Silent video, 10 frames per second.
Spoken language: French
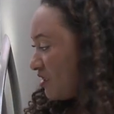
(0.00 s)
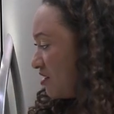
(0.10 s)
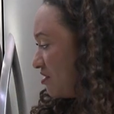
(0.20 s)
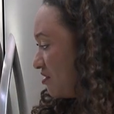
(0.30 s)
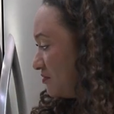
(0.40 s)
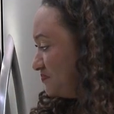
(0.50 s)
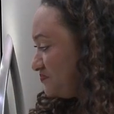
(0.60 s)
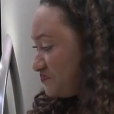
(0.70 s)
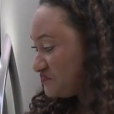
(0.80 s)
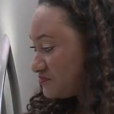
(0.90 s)

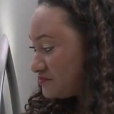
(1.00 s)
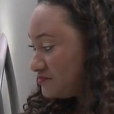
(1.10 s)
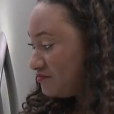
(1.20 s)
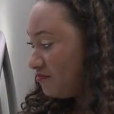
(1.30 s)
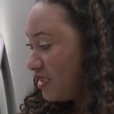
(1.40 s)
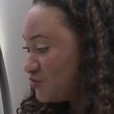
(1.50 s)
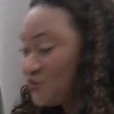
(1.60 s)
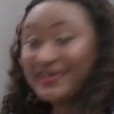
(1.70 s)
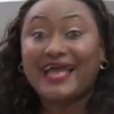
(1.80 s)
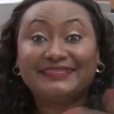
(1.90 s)
Euh, se
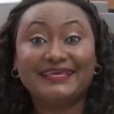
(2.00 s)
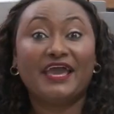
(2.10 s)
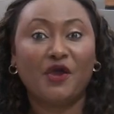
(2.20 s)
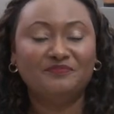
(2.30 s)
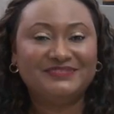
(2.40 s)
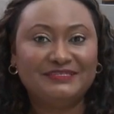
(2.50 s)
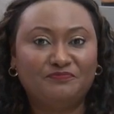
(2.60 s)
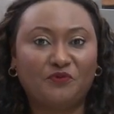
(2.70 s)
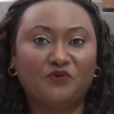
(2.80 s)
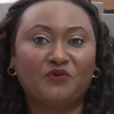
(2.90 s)
gâter un petit
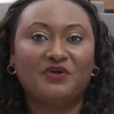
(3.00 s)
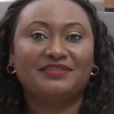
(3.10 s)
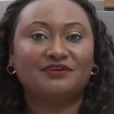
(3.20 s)
peu